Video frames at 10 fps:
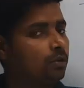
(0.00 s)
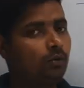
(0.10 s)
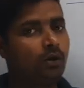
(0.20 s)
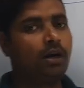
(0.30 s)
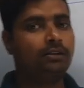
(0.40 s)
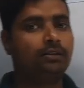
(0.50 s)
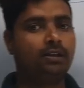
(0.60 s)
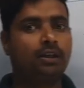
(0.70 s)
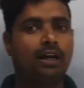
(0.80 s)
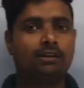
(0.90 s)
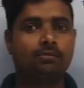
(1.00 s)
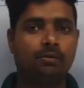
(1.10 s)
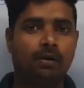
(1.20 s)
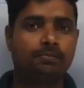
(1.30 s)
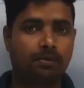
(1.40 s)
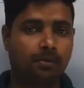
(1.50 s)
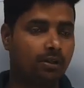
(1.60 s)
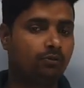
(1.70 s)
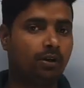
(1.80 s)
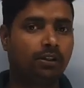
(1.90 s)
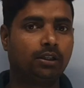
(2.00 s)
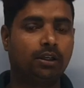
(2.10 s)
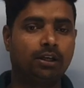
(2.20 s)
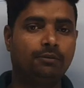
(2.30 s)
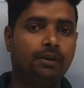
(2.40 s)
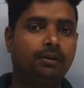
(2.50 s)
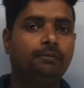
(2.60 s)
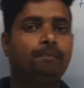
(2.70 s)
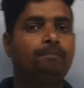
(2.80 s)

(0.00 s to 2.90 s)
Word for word: तो आज की क्लास में हम आप सबका स्वागत करता हूं फ्रेंड